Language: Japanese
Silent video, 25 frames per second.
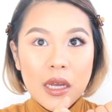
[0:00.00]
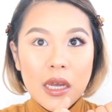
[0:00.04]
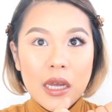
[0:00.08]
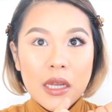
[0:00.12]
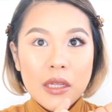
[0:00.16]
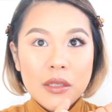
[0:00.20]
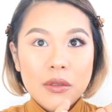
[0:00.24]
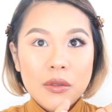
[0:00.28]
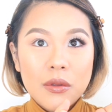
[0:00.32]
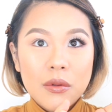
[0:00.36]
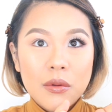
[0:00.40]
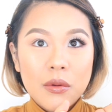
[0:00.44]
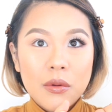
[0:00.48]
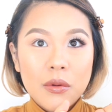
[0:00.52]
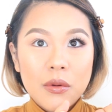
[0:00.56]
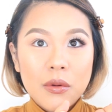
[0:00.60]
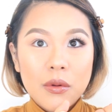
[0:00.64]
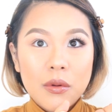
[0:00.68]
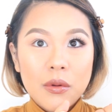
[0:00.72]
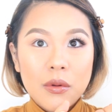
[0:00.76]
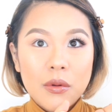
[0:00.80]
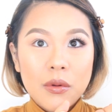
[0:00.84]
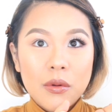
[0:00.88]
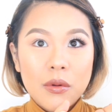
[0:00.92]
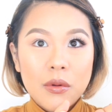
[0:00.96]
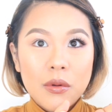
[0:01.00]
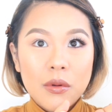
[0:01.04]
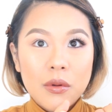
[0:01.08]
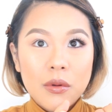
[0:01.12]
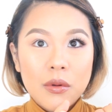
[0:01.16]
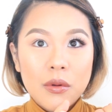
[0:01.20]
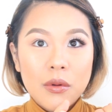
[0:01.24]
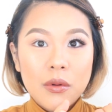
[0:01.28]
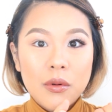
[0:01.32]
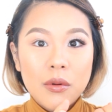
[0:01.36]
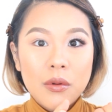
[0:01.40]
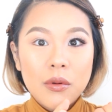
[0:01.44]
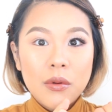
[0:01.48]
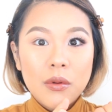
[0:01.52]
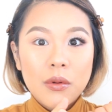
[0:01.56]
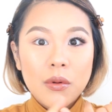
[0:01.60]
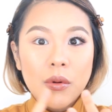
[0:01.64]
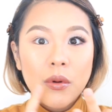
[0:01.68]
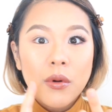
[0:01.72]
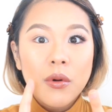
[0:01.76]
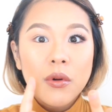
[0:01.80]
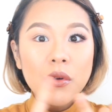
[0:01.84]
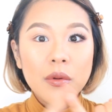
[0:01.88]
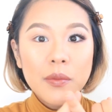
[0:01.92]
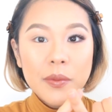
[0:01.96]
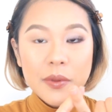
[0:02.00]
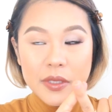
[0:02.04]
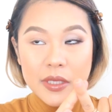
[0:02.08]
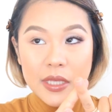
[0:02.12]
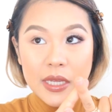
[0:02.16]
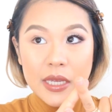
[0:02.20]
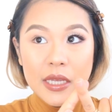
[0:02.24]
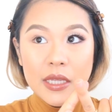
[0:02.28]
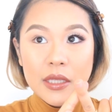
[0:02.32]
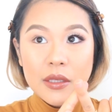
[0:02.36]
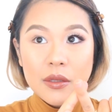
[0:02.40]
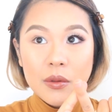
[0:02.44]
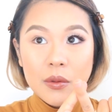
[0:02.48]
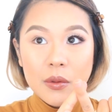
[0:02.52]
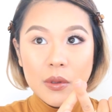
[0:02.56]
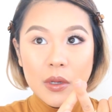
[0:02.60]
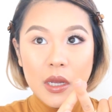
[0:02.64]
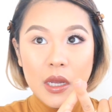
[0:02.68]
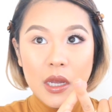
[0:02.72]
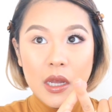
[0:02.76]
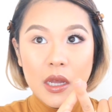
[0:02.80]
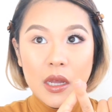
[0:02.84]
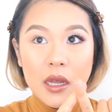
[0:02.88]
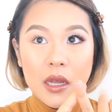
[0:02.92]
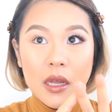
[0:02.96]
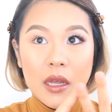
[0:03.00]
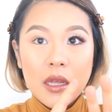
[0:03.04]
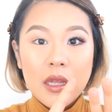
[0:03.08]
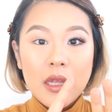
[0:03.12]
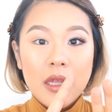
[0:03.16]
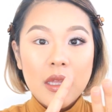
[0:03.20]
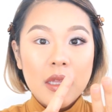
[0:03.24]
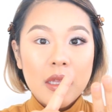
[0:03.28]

あと奥二重とか